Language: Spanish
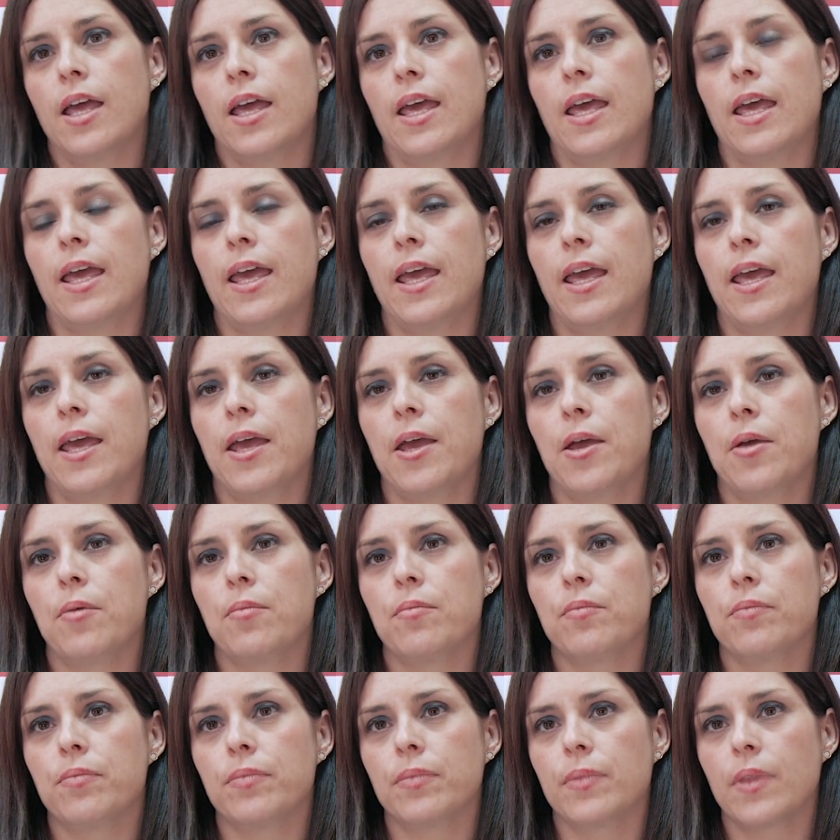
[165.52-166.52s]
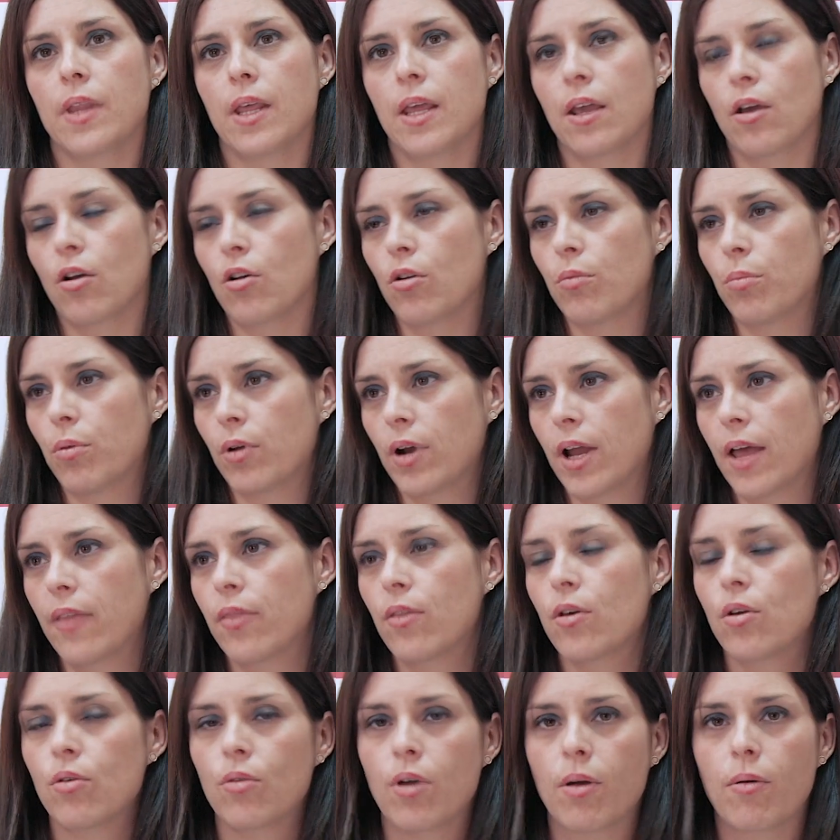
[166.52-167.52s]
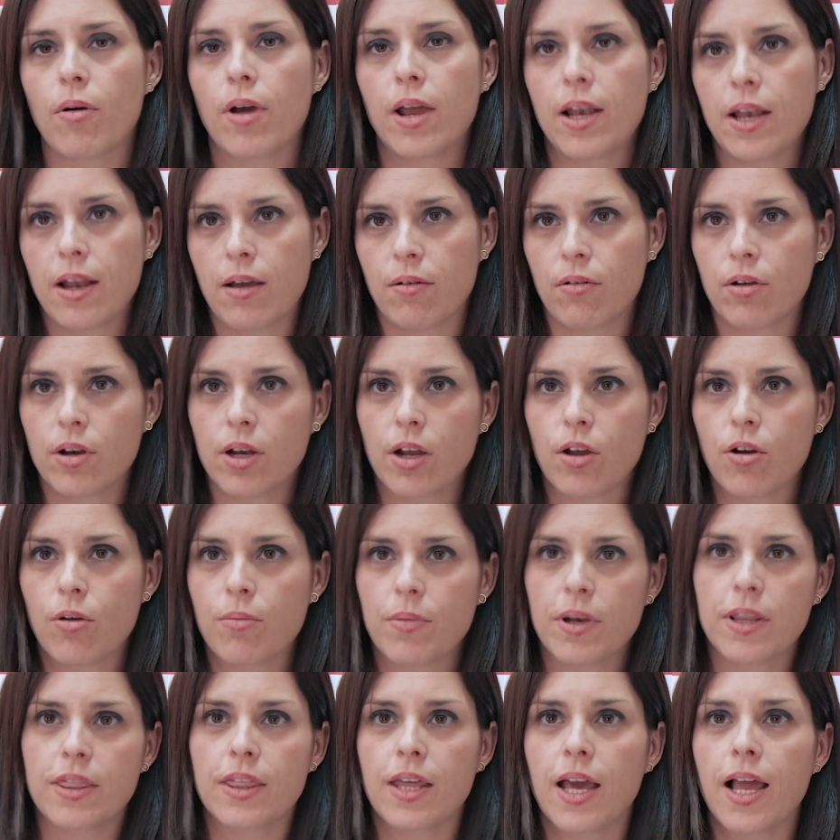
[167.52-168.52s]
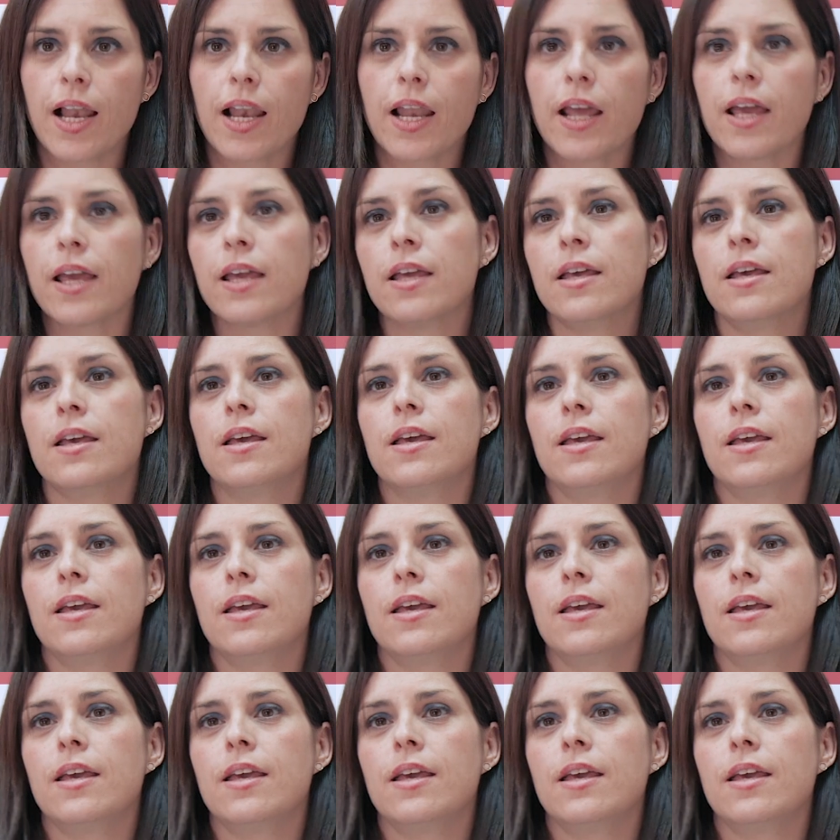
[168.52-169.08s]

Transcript: Em, incorporando nuevos eslabones comerciales